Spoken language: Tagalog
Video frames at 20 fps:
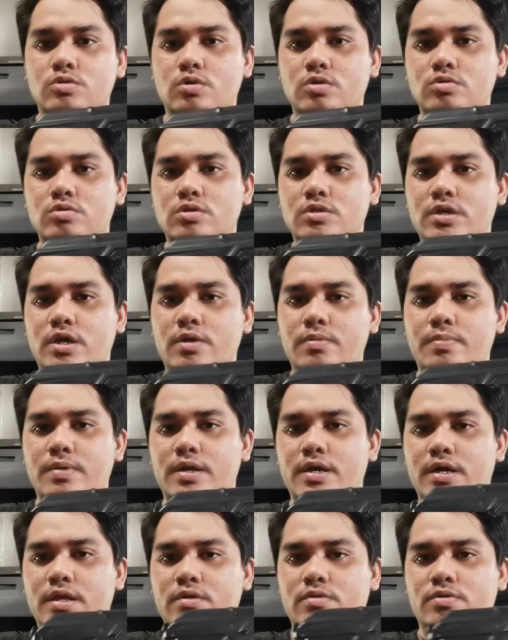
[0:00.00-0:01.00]
So, katulad nga na
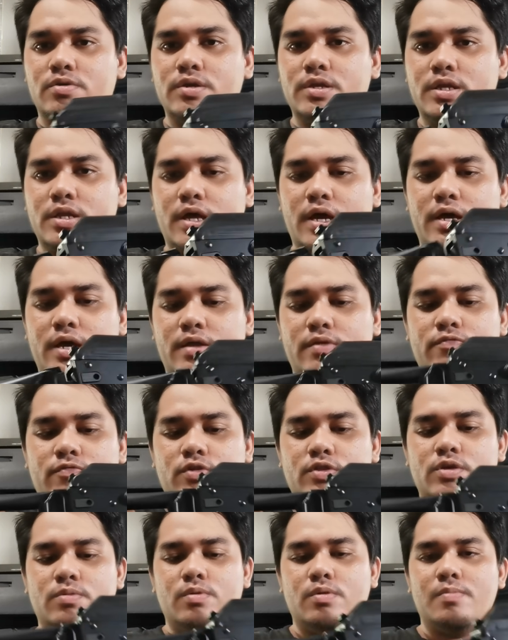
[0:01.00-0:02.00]
binanggit ko kanina, yan,
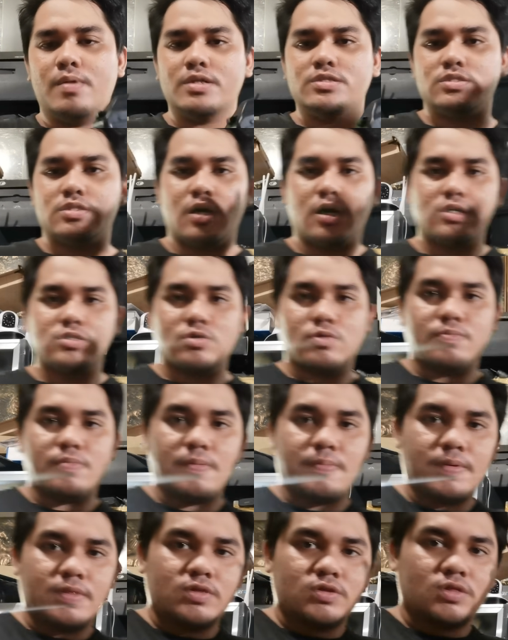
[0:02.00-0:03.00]
foldable bat stock. So,
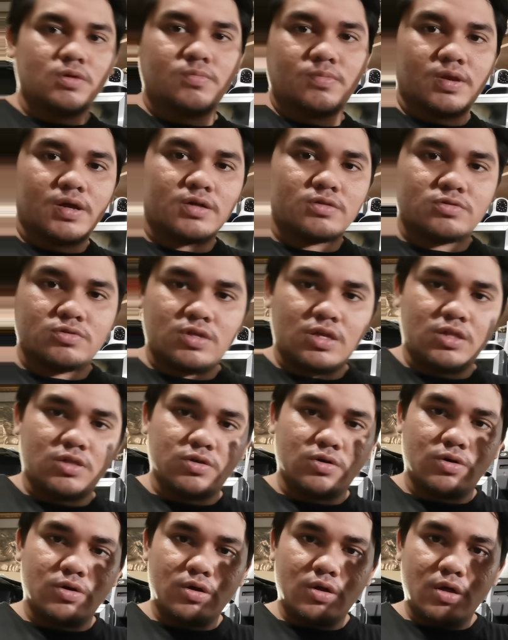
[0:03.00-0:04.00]
pipindutin mo lang to
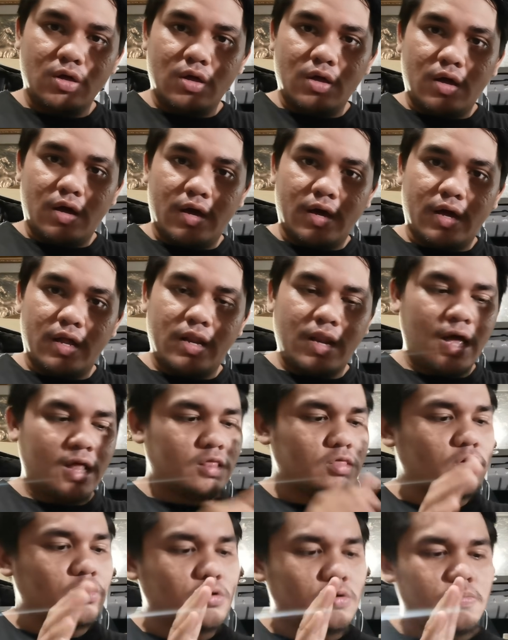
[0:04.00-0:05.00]
dito. Ayan,
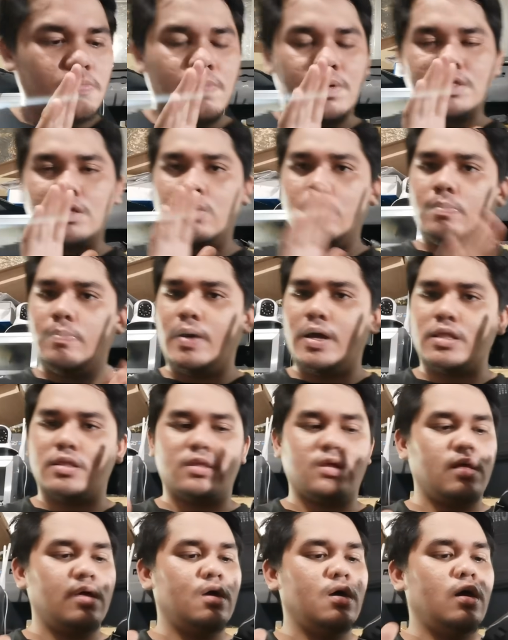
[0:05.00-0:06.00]
lahat to, pati yung
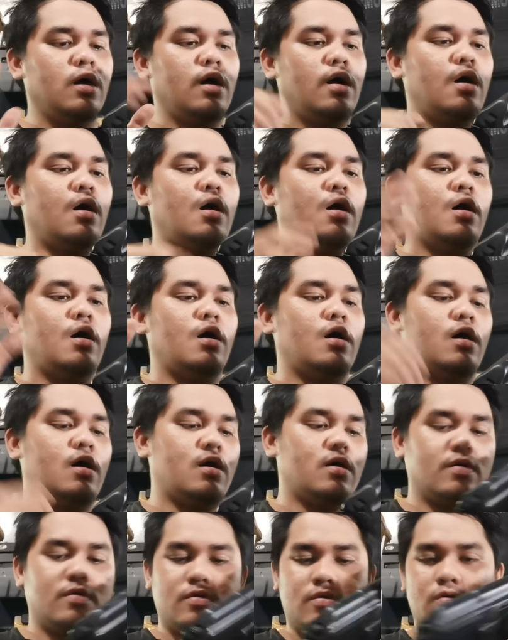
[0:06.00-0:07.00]
bat,
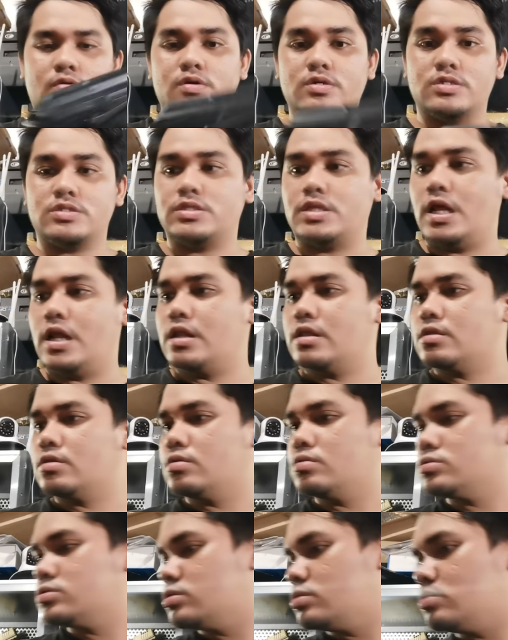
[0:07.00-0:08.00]
uh, steel
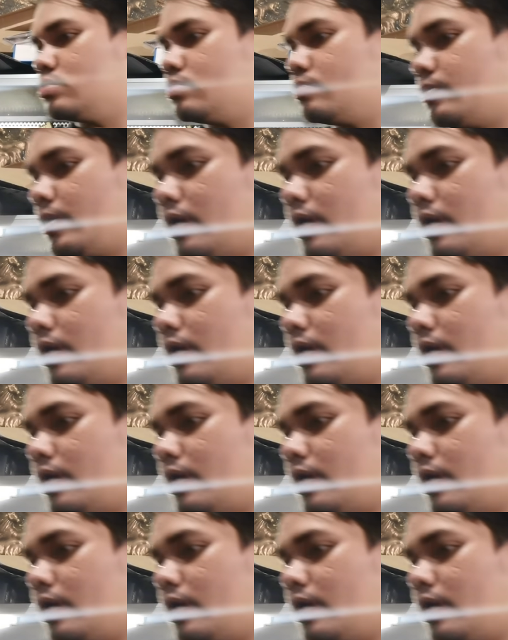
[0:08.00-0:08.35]
to. So,